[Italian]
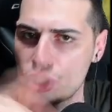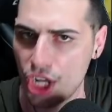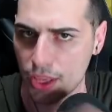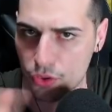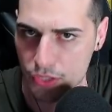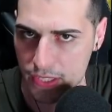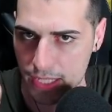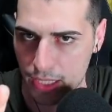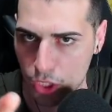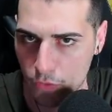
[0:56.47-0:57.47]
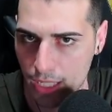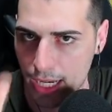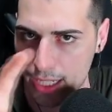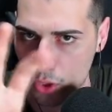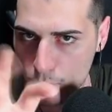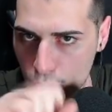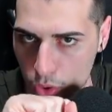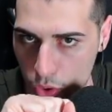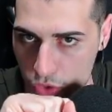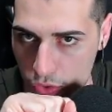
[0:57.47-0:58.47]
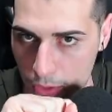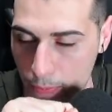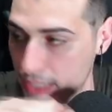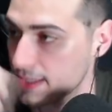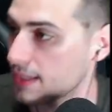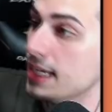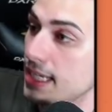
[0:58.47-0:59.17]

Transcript: 169 like, ovvero il costo del pass.